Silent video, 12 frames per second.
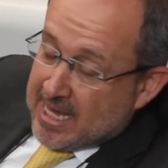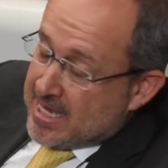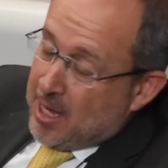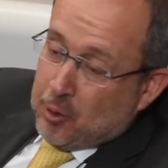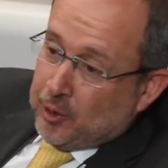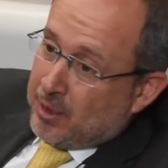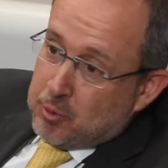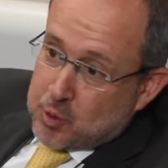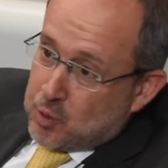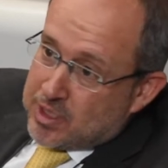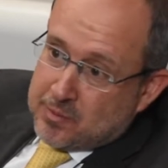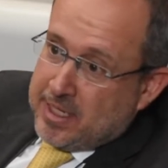Y encontramos
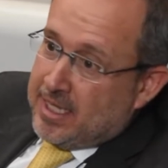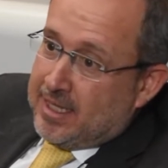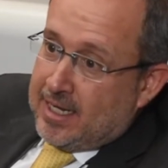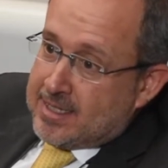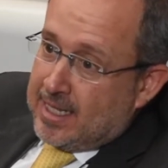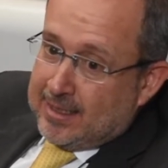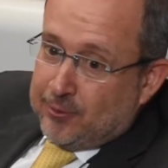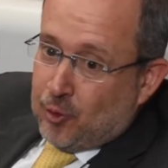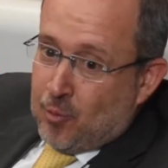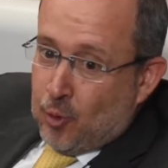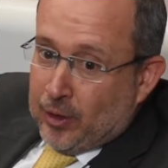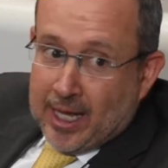cosas bien interesantes,
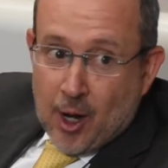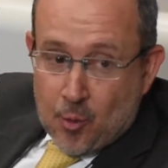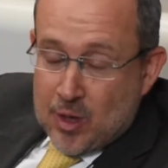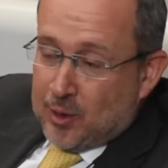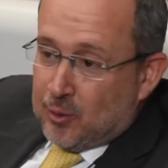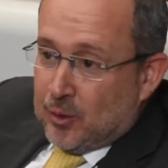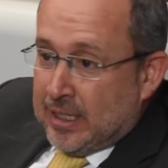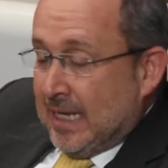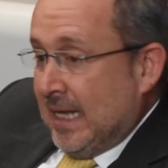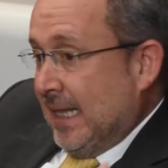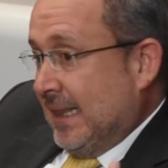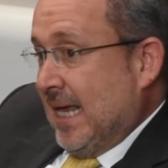como que el ruido
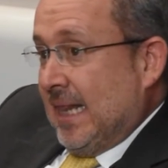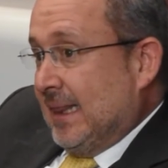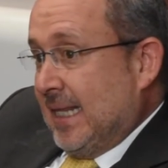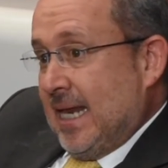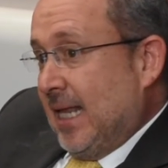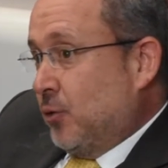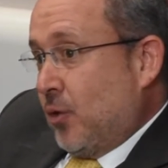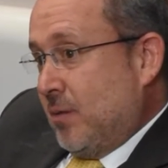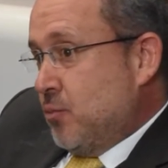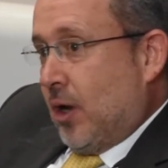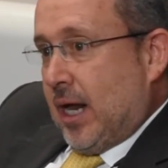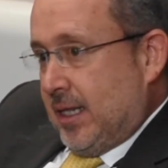te altera tu
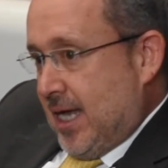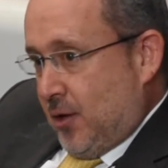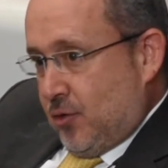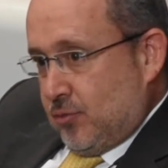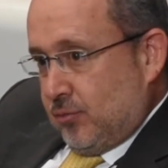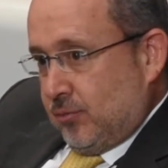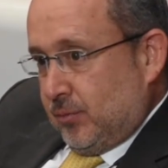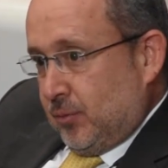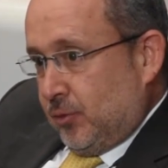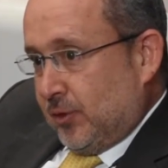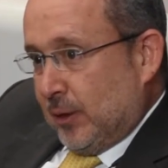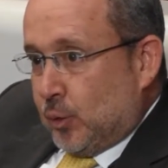ritmo cardíaco.
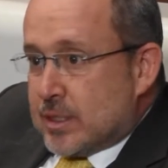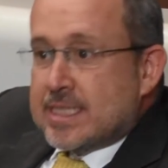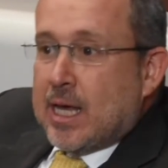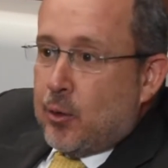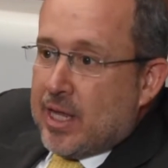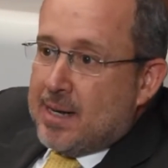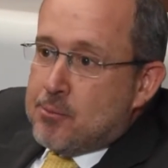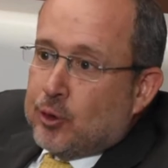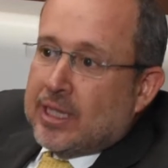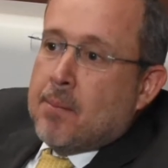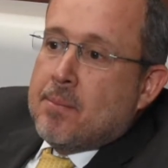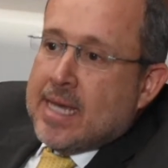O sea, tu estado de ánimo
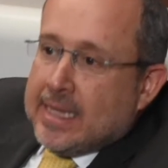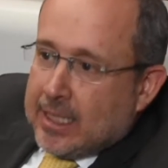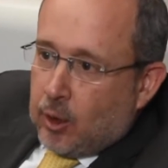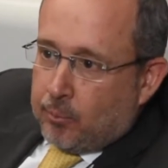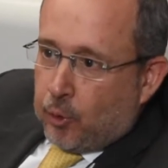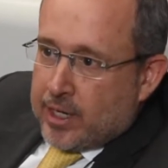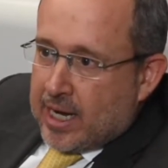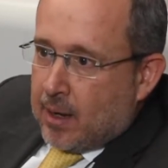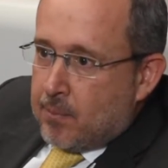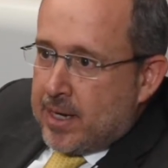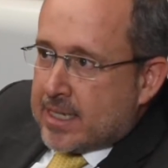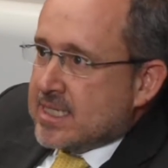también te lo podría
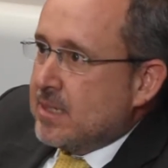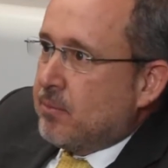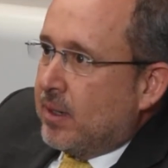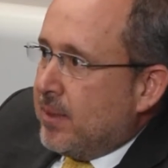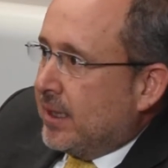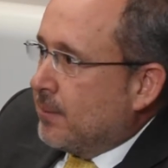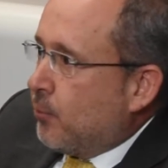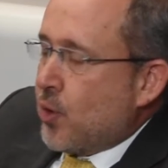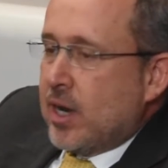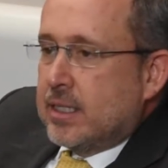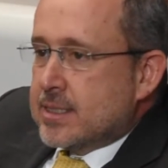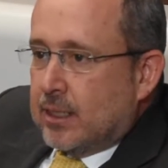cambiar simplemente por
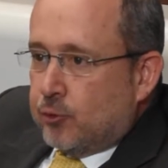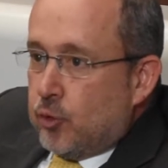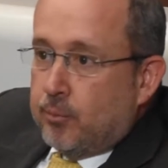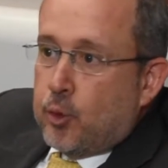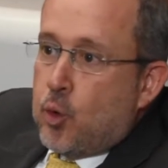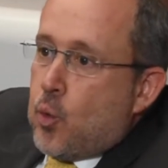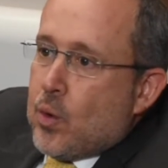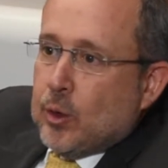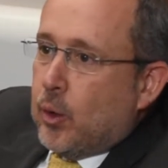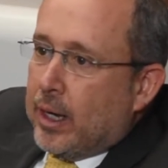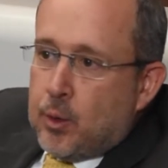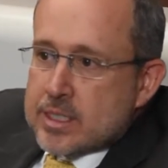una distracción o por un
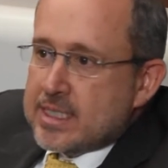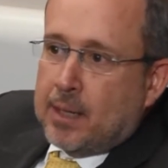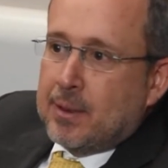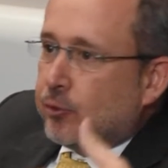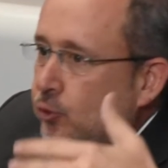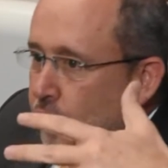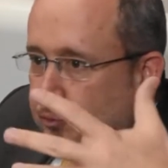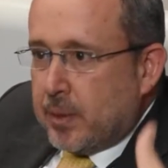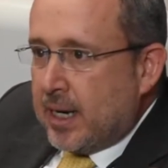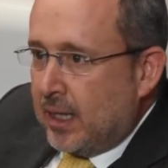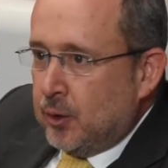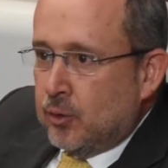ruido que no estabas tú
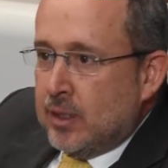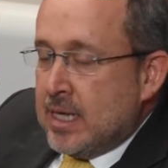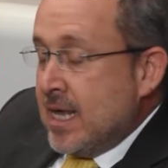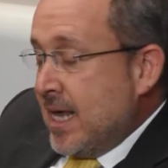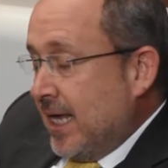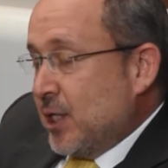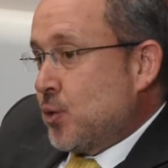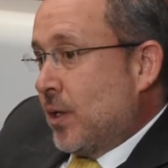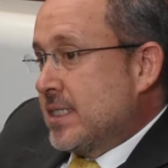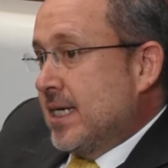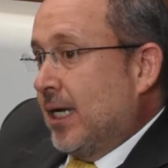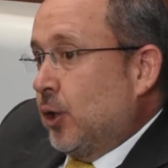esperando. Eso
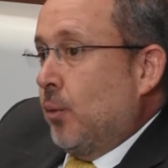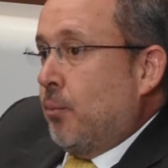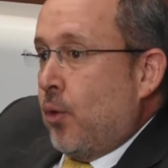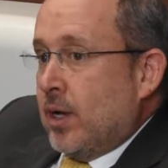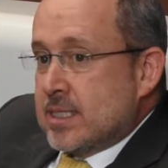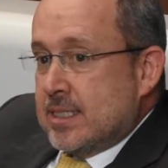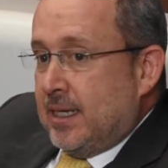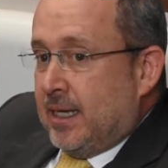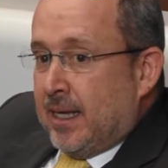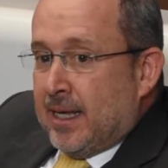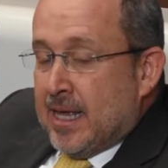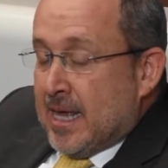hace que tú puedas
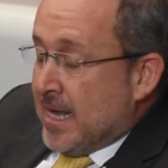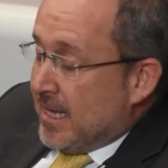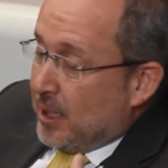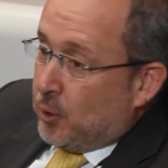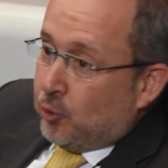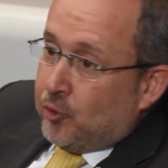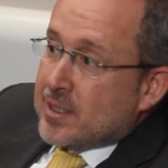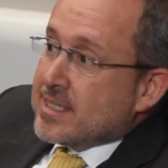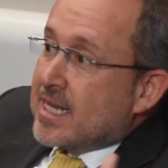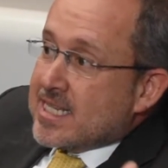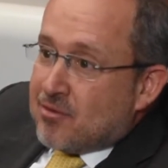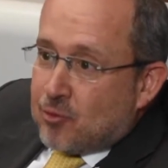eh, inclusive
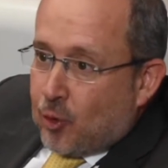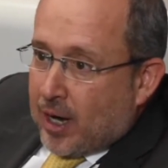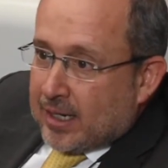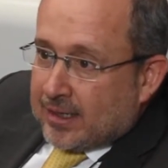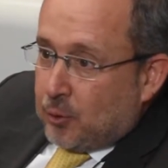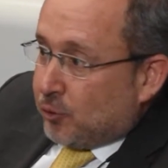hasta desenfocarte.